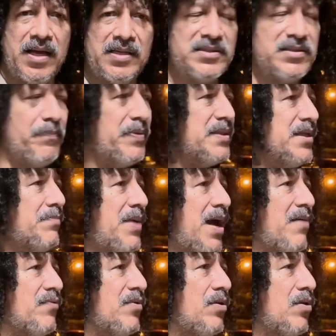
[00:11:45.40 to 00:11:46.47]
Seperti
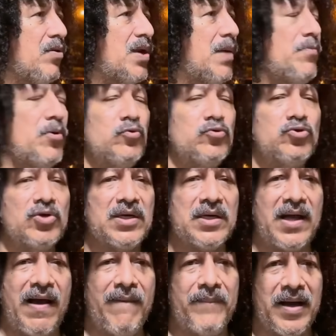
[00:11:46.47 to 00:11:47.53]
maaf, orang menuju ke
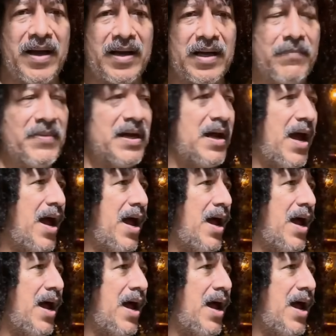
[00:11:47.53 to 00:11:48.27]
Ka'bah, ke Mekah.